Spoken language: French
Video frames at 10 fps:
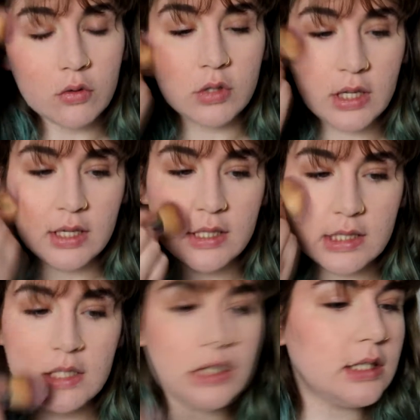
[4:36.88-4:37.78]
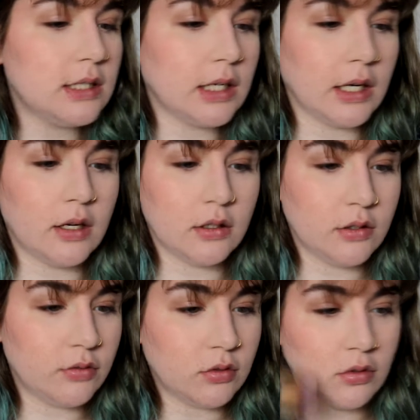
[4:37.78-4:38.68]
mais assez discret là
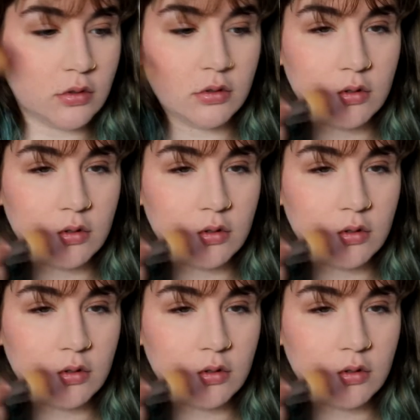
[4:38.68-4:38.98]
niveau